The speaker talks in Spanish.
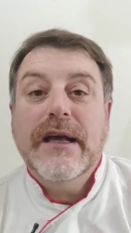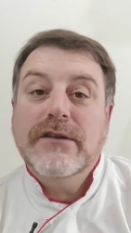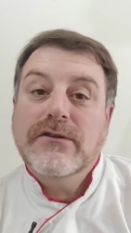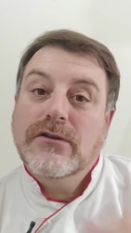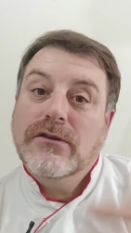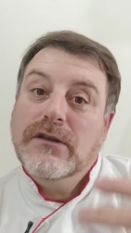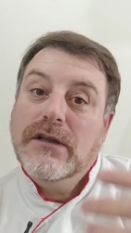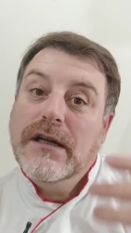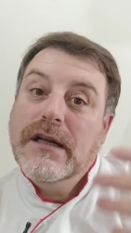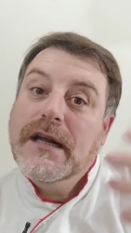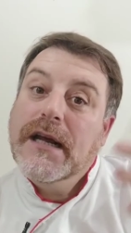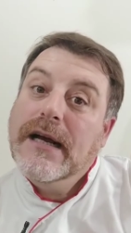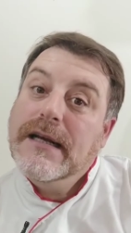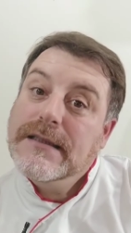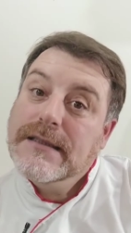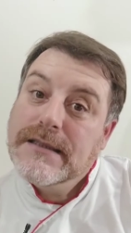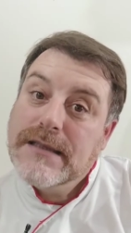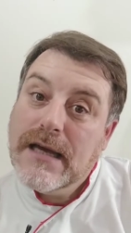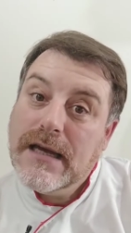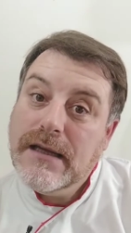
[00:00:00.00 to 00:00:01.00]
Eso tiene
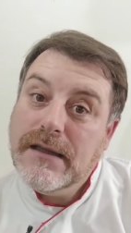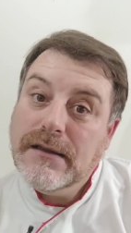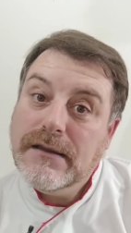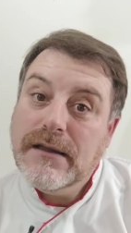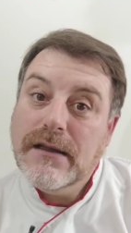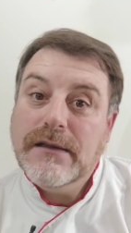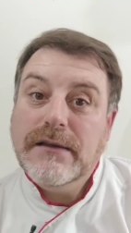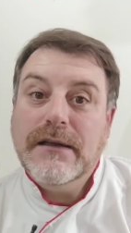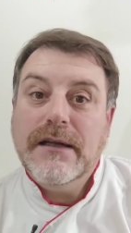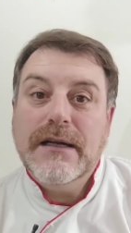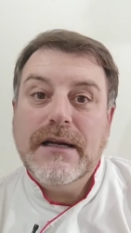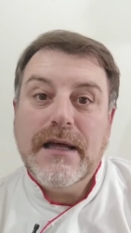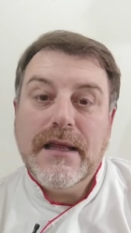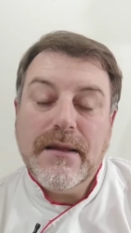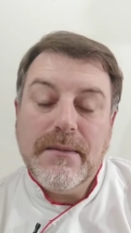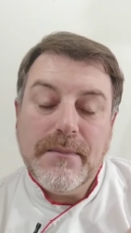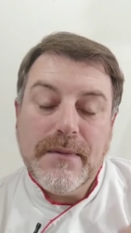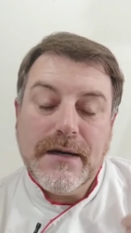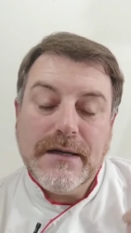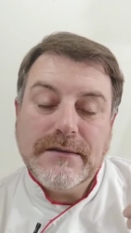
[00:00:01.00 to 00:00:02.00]
aceite, tiene
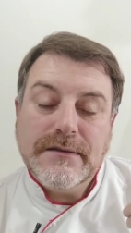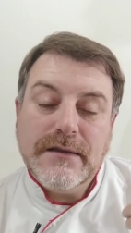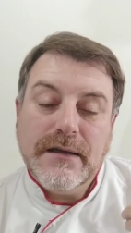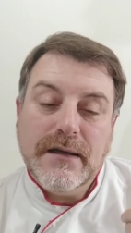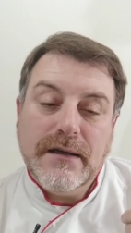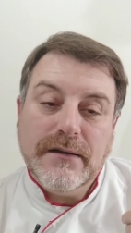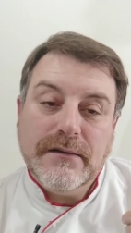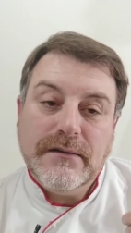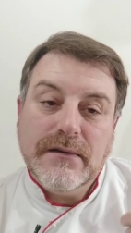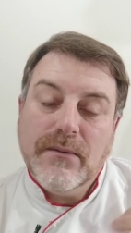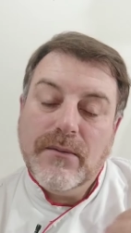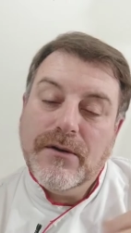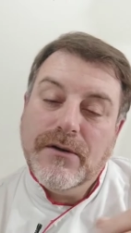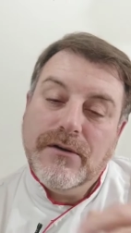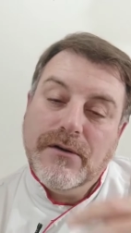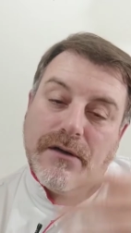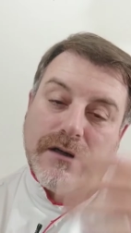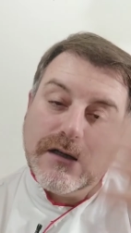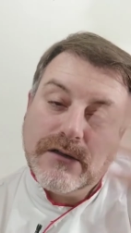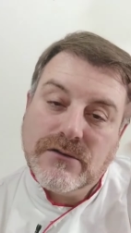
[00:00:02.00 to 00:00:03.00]
además, este,
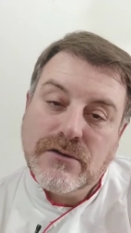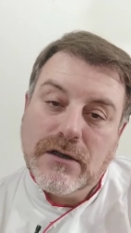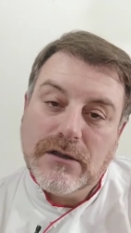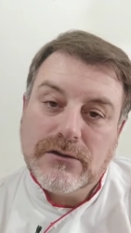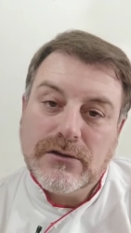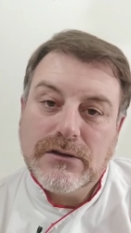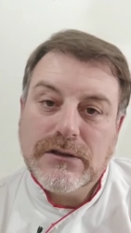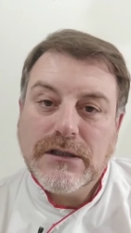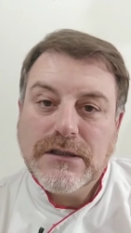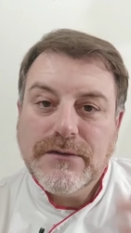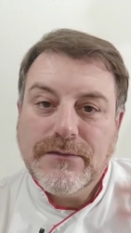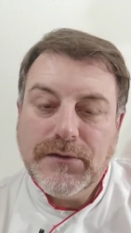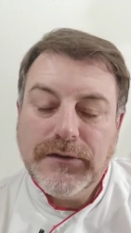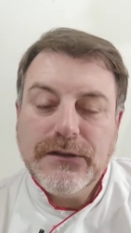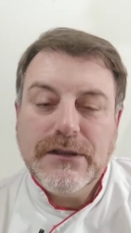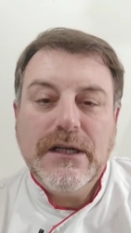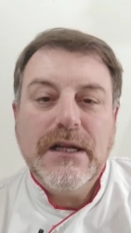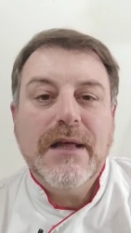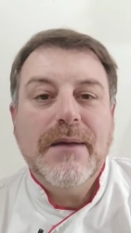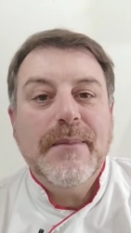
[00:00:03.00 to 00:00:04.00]
bueno, en el caso de la torta
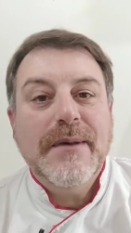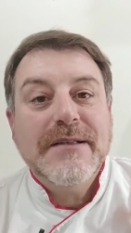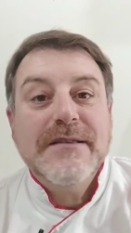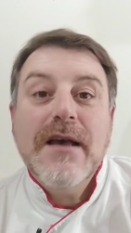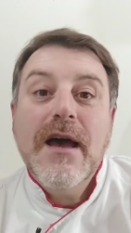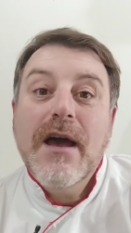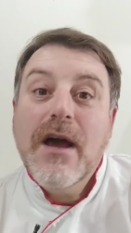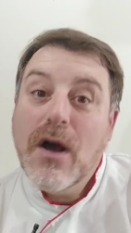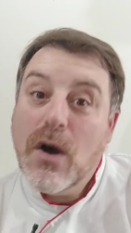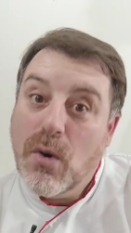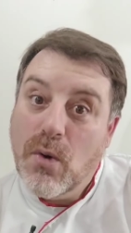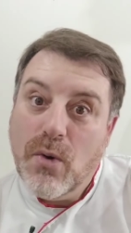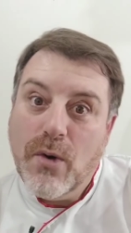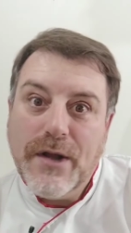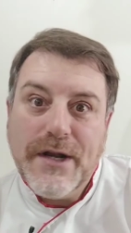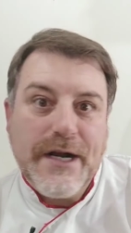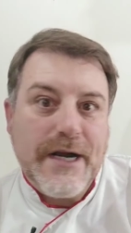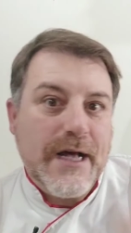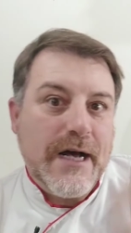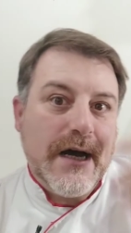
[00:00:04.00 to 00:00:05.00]
chiffon tiene además
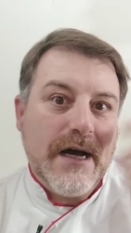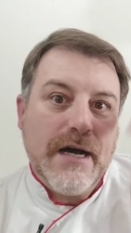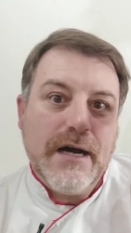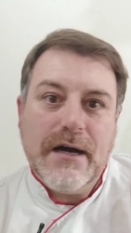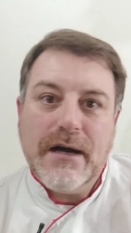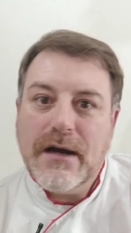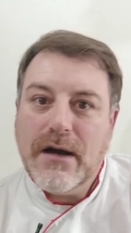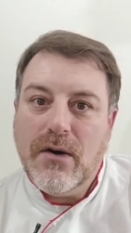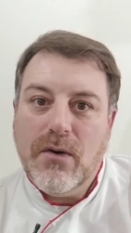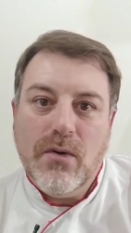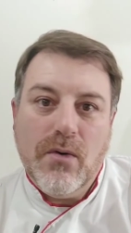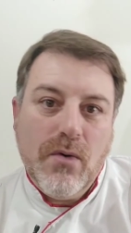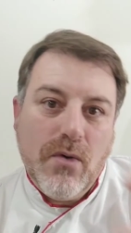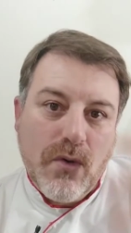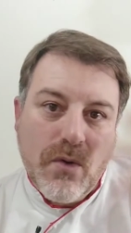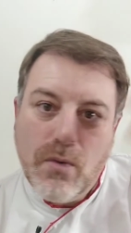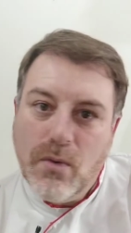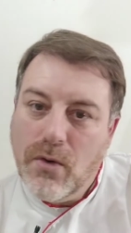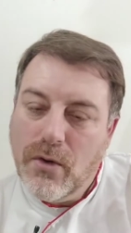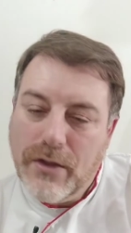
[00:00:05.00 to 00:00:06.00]
jugo de naranja o
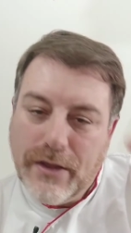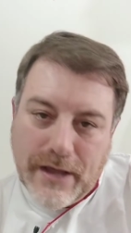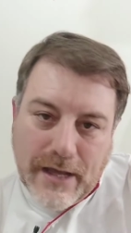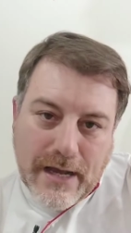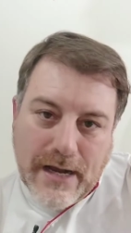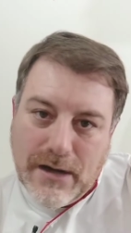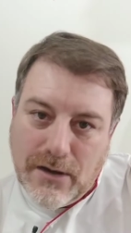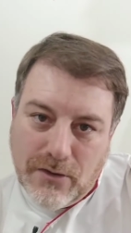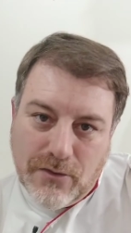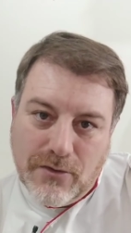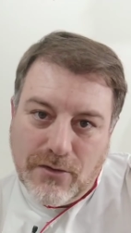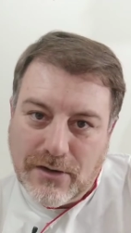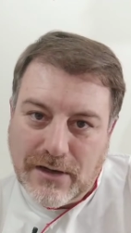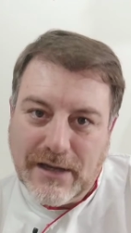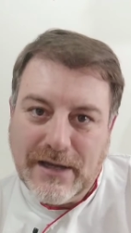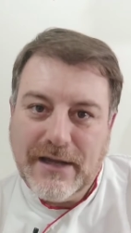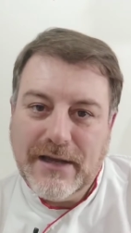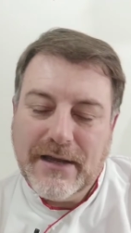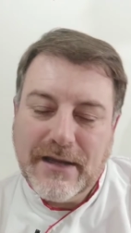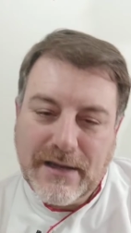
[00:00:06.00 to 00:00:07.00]
jugo de algo
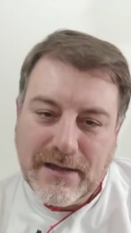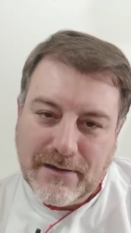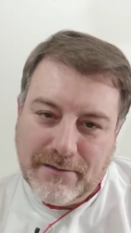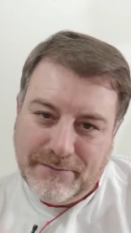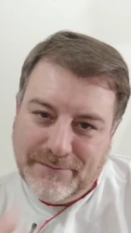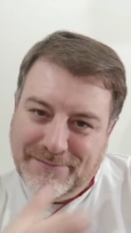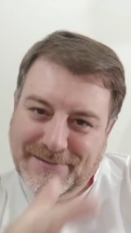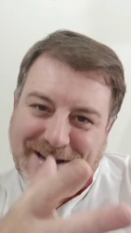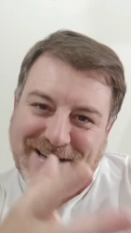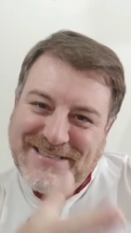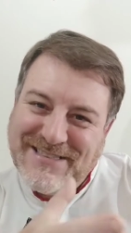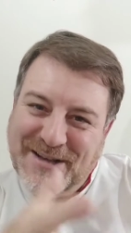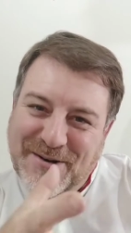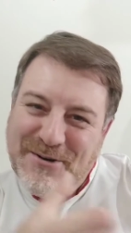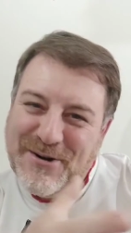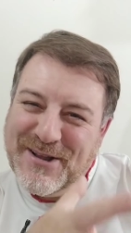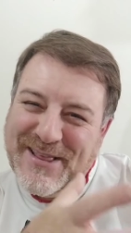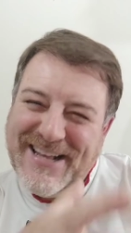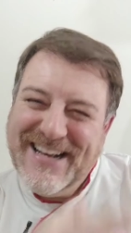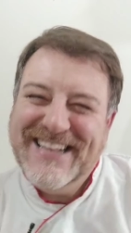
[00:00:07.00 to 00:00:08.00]
que, del
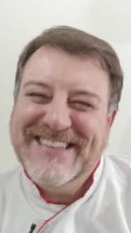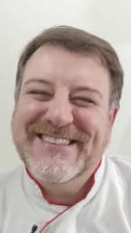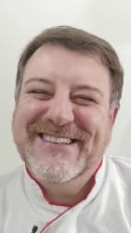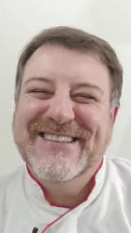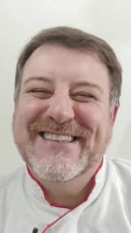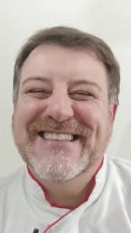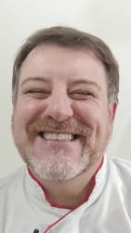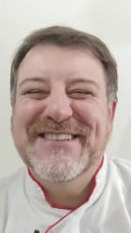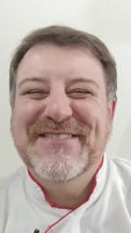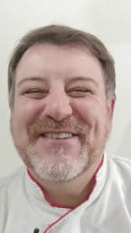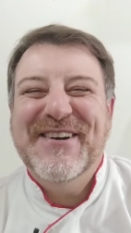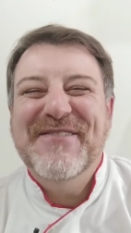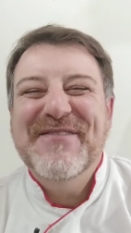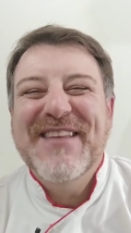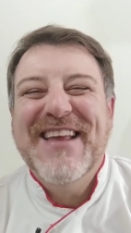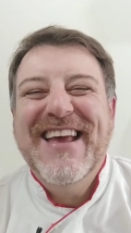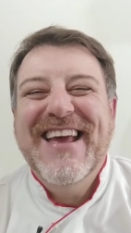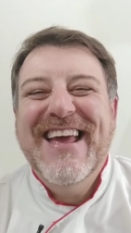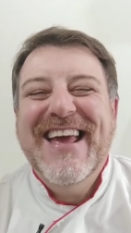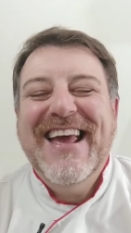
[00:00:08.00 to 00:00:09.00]
sabor de la torta chiffon,
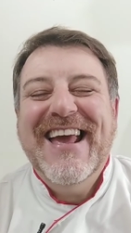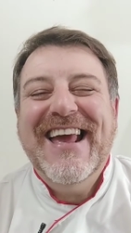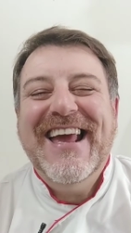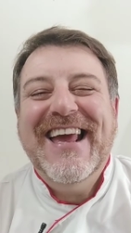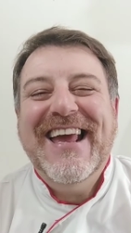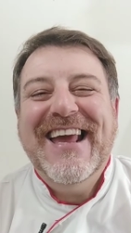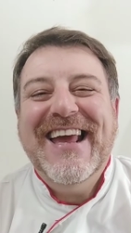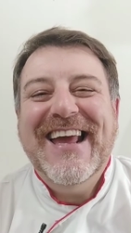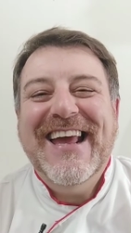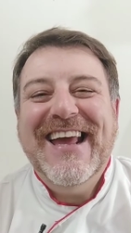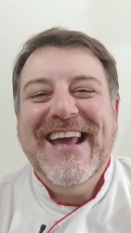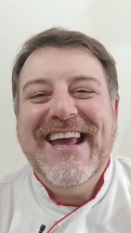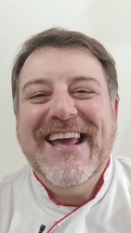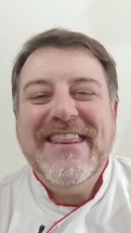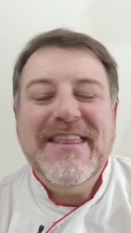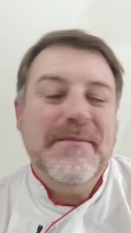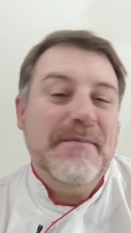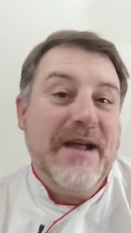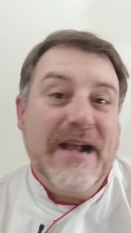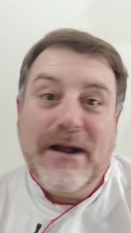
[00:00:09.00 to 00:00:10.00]

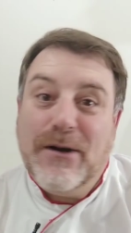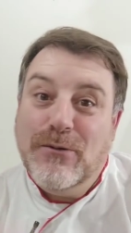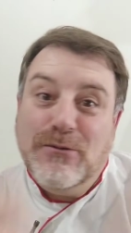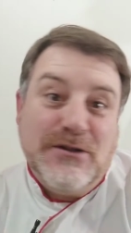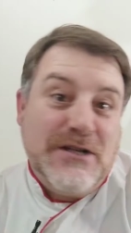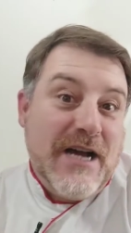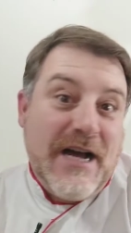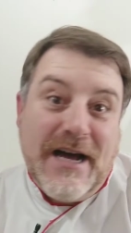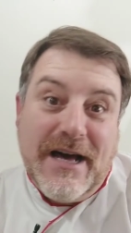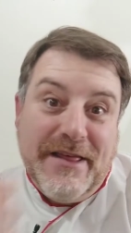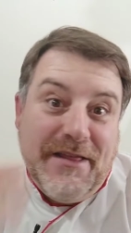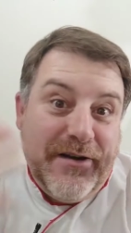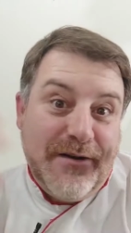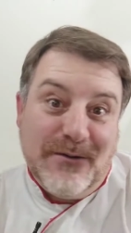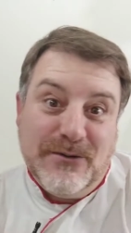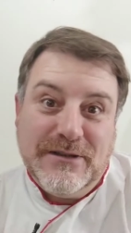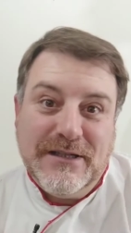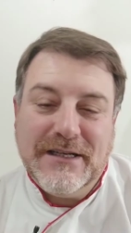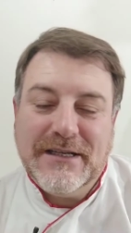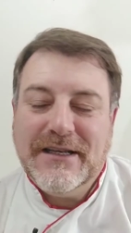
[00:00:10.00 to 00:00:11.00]
eh, de maracuyá, de
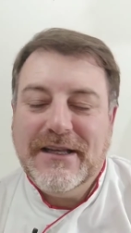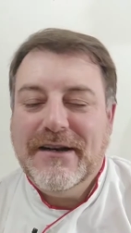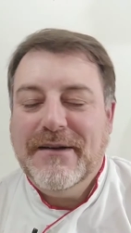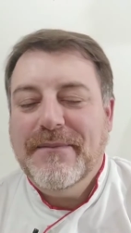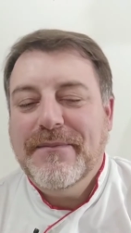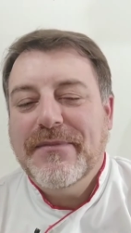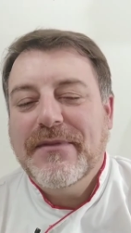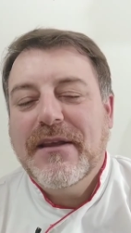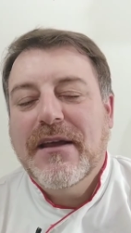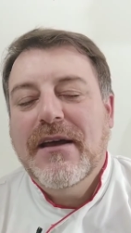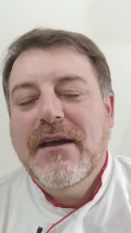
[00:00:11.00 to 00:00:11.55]
lo que ustedes quieran.